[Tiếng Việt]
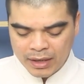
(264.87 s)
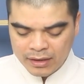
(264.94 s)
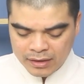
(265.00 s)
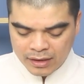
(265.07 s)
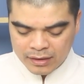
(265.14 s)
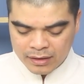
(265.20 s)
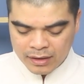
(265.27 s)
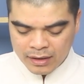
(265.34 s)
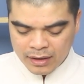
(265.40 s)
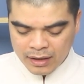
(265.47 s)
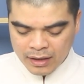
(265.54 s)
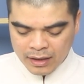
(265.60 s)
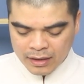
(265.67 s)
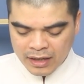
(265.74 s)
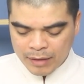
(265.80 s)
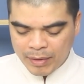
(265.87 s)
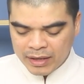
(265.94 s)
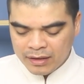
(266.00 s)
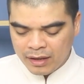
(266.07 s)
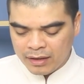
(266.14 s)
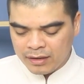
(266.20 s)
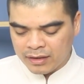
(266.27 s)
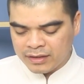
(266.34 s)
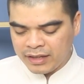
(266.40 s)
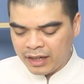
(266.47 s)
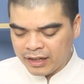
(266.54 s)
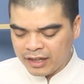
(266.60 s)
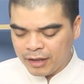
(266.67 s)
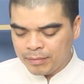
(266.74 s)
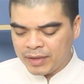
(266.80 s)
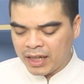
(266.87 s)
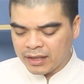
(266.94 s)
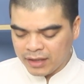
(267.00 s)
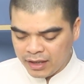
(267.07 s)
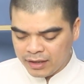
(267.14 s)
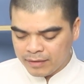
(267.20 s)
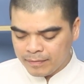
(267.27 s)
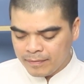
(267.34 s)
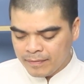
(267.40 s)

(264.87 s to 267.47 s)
bát hương để ban thờ được trang nghiêm thanh tịnh.